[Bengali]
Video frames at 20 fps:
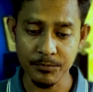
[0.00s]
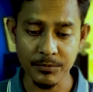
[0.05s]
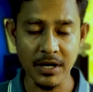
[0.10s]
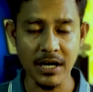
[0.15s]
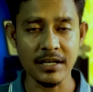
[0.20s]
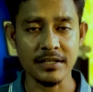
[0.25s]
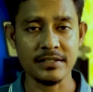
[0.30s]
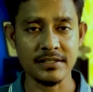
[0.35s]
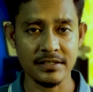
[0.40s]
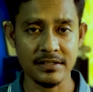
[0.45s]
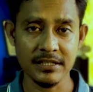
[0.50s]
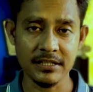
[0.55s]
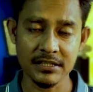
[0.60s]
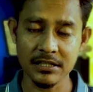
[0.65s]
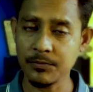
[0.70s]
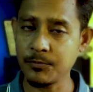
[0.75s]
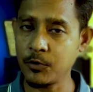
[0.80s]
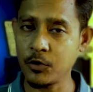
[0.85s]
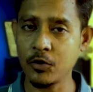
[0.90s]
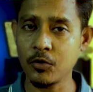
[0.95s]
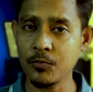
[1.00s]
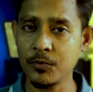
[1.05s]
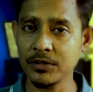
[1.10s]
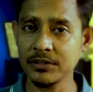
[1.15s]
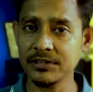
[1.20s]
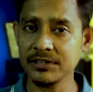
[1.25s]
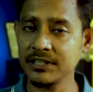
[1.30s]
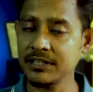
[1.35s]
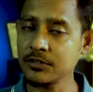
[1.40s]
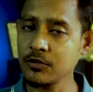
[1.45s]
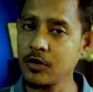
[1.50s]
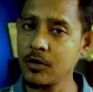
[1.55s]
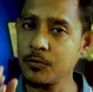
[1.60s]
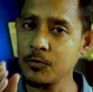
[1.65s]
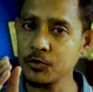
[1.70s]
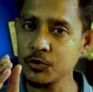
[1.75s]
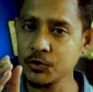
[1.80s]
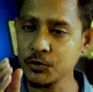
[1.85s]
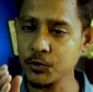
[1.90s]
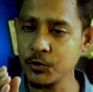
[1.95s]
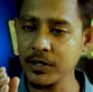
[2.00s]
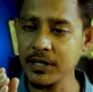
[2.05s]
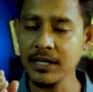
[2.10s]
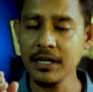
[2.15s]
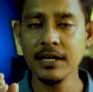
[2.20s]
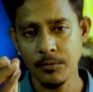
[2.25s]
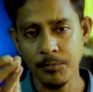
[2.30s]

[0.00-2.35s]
মাছ যেটা বড় মাছ সেটা অবশ্যই